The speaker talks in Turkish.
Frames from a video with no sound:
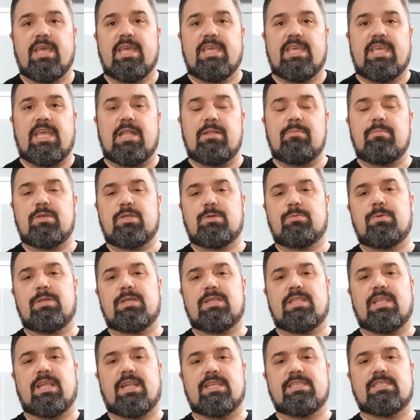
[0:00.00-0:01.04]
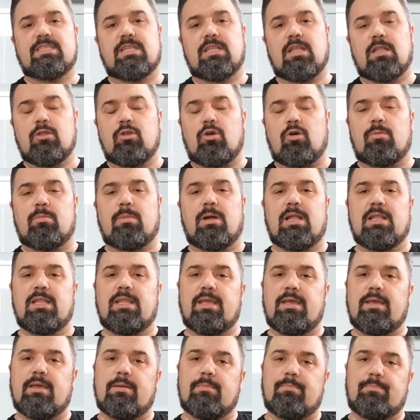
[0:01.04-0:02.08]
71 derecede
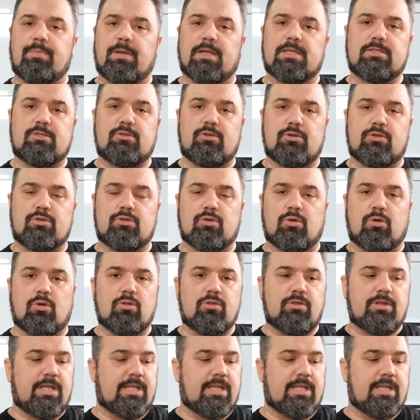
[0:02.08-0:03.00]
normalde pastörize olur